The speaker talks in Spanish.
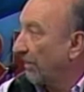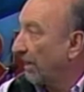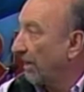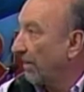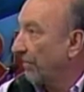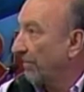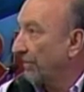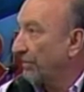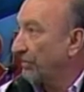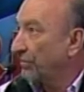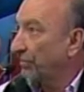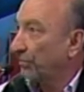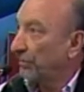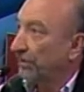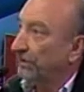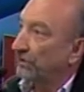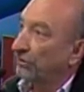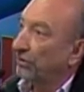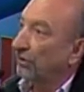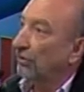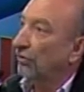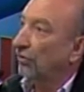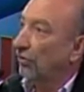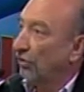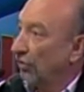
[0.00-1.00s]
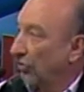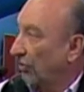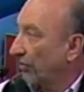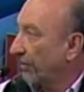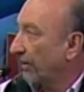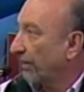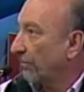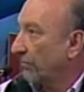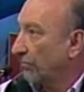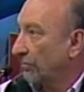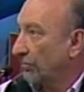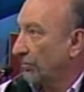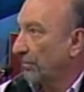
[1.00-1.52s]
el presupuesto con los
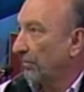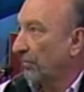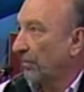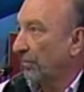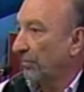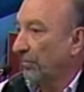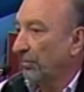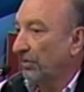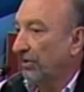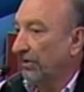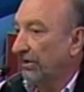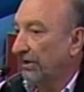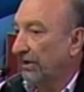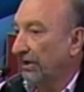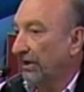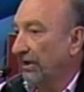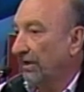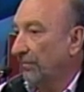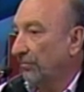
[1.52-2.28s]
recursos propios que tiene